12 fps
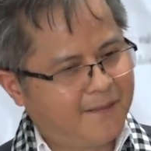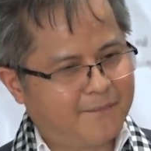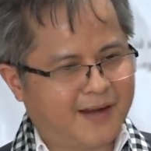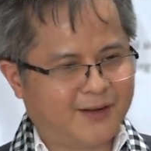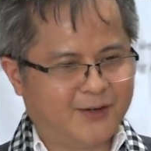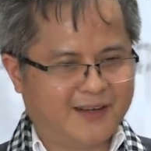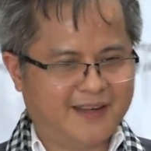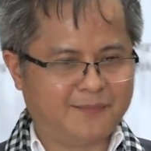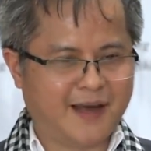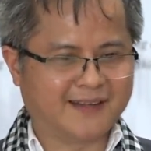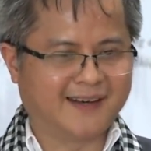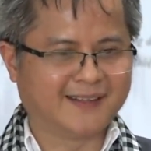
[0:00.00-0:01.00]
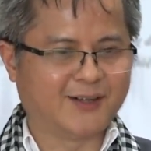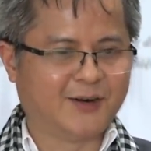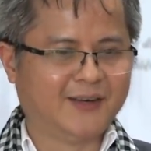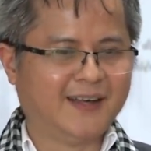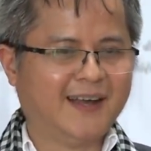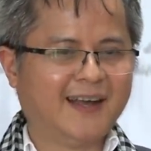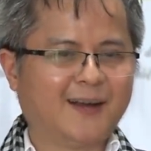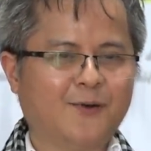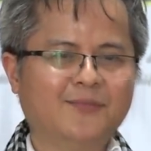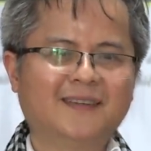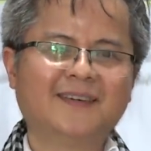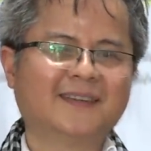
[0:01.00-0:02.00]
mà đôi khi bản thân tôi
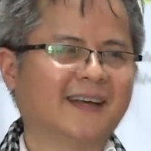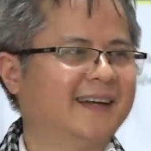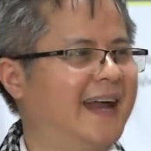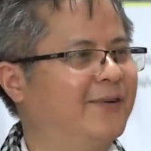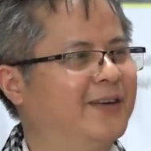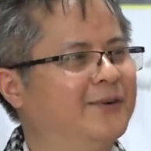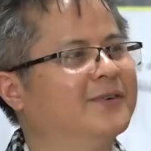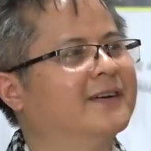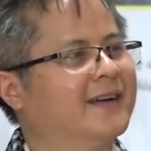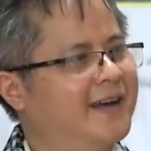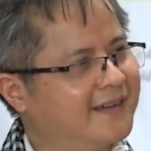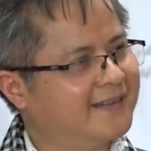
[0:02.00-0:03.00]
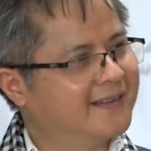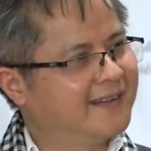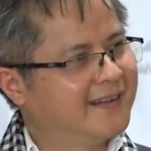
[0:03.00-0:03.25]
cũng chưa thể nào hiểu được hết